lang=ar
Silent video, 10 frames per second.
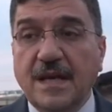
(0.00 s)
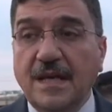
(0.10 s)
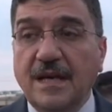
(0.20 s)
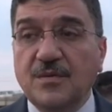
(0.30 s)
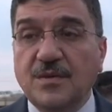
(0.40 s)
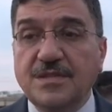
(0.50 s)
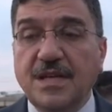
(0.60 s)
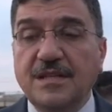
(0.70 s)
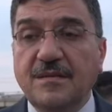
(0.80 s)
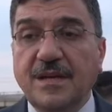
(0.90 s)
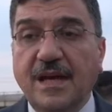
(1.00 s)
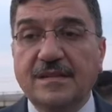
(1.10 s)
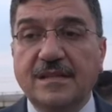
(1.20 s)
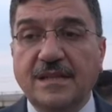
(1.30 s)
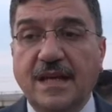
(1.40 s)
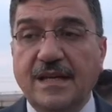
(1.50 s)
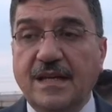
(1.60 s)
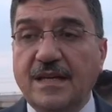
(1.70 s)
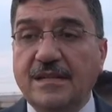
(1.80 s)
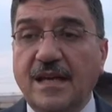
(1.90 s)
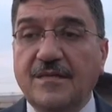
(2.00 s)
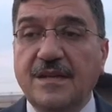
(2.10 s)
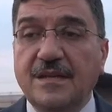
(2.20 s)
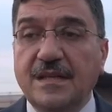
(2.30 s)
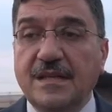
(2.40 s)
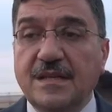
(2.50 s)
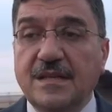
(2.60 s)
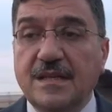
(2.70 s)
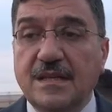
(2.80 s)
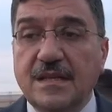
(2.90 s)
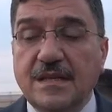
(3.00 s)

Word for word: الآن وجهنا بإعادة الحياة أيضا آه،